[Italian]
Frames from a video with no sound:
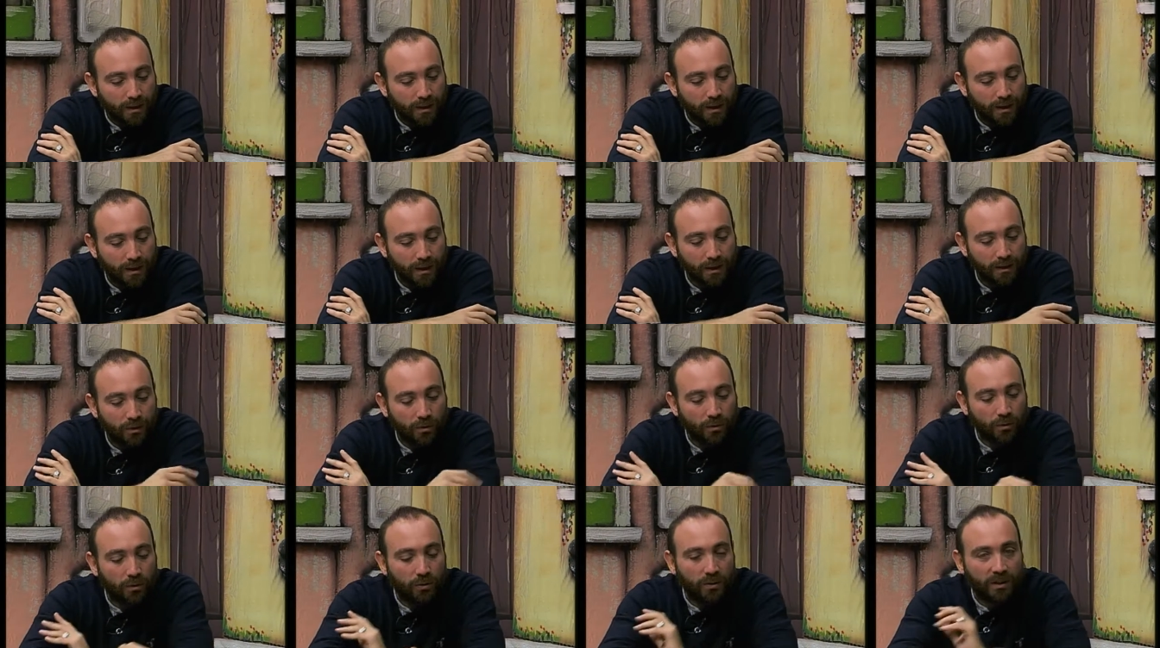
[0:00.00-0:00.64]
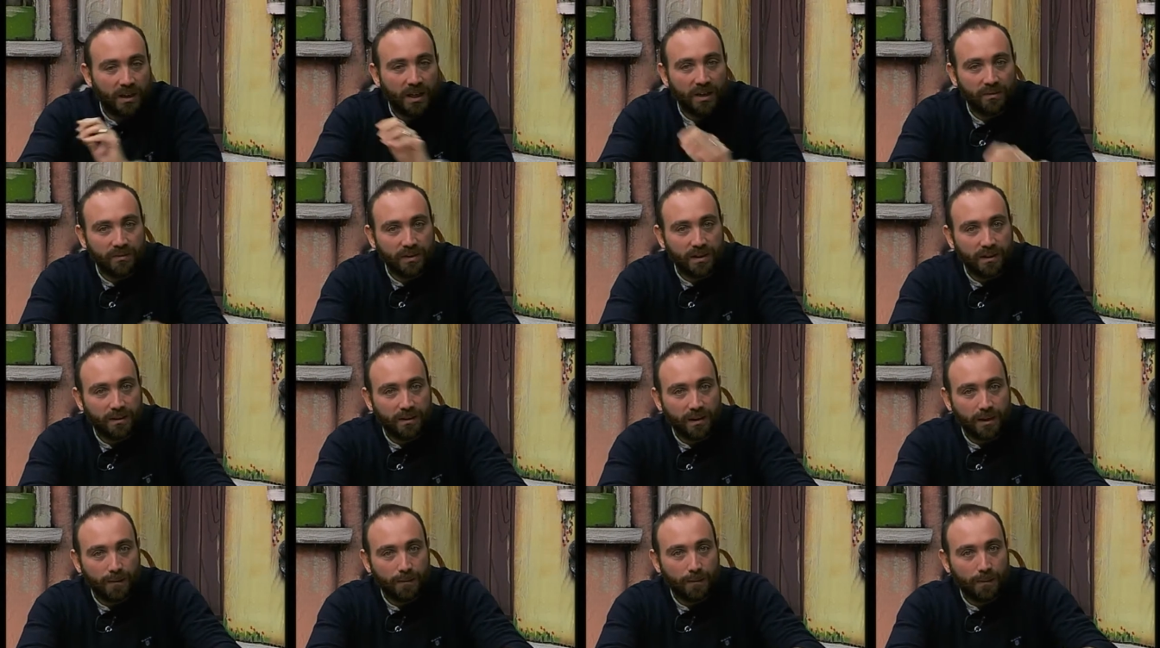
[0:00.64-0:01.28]
il dono della
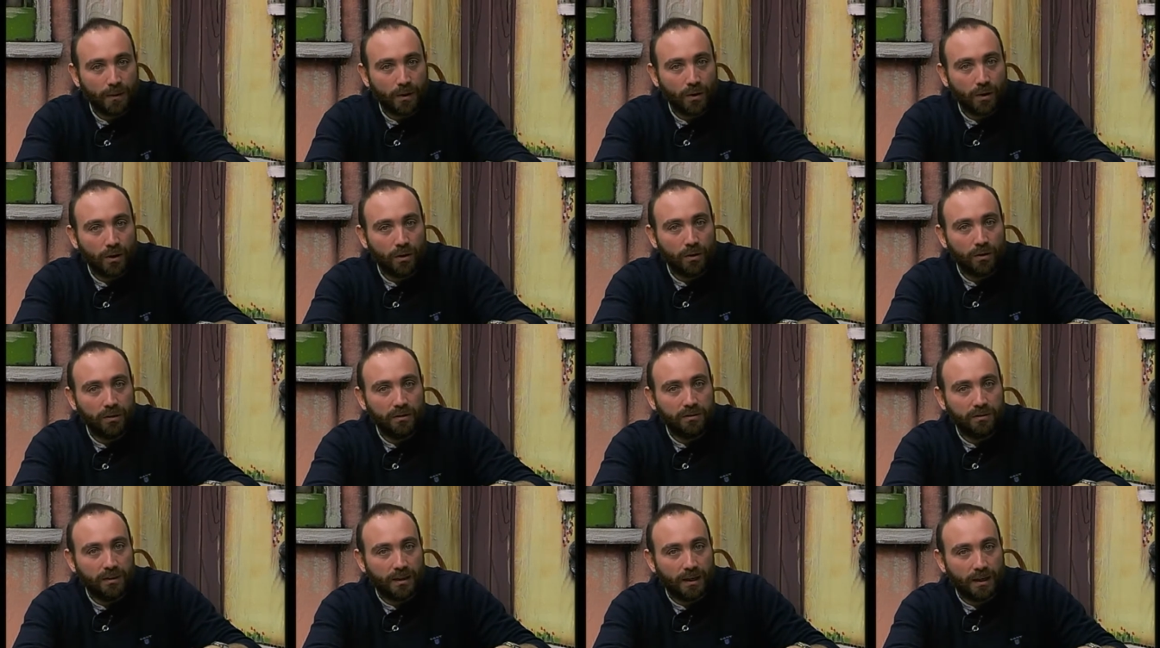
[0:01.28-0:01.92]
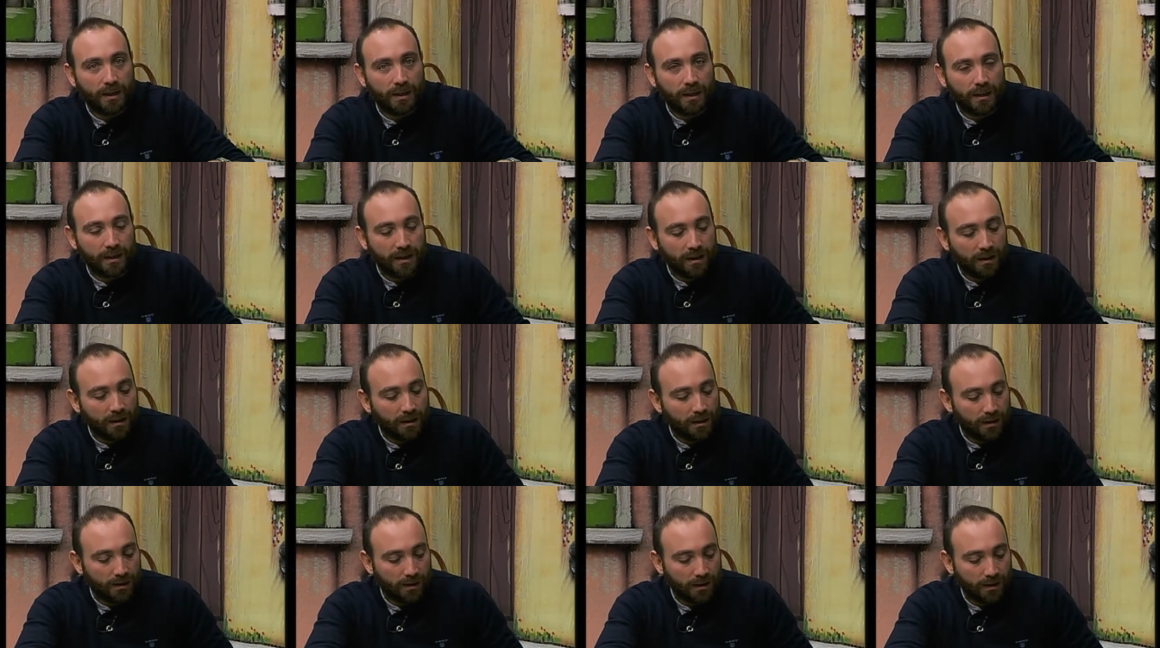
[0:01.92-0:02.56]
vita oltre
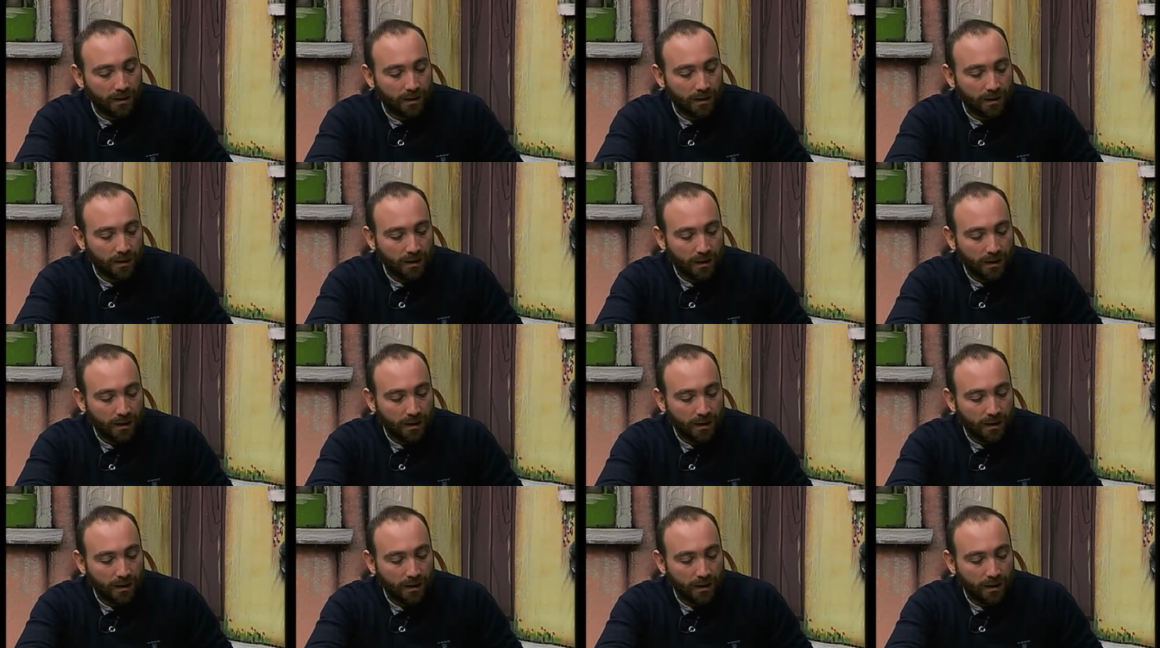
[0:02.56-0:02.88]
il,